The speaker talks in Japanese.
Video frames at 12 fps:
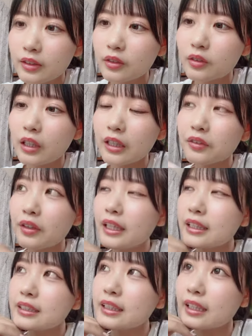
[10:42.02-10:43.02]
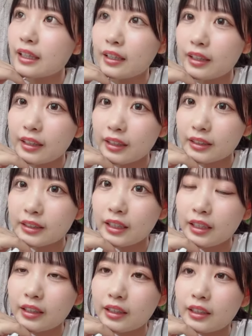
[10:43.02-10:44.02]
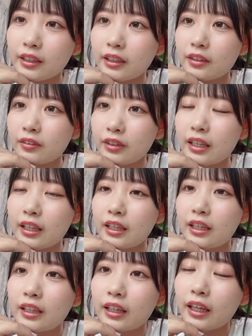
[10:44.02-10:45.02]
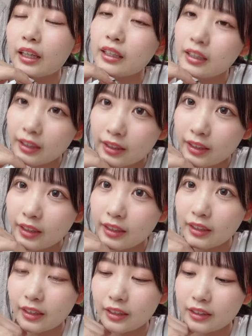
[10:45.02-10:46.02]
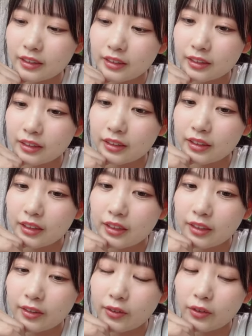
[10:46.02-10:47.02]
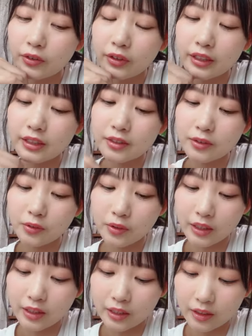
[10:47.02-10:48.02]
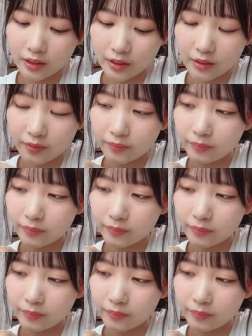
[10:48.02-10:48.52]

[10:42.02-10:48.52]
そうあと S だけ出たら制覇なんだけどねなかなか出れないですいろいろな都合かなんかで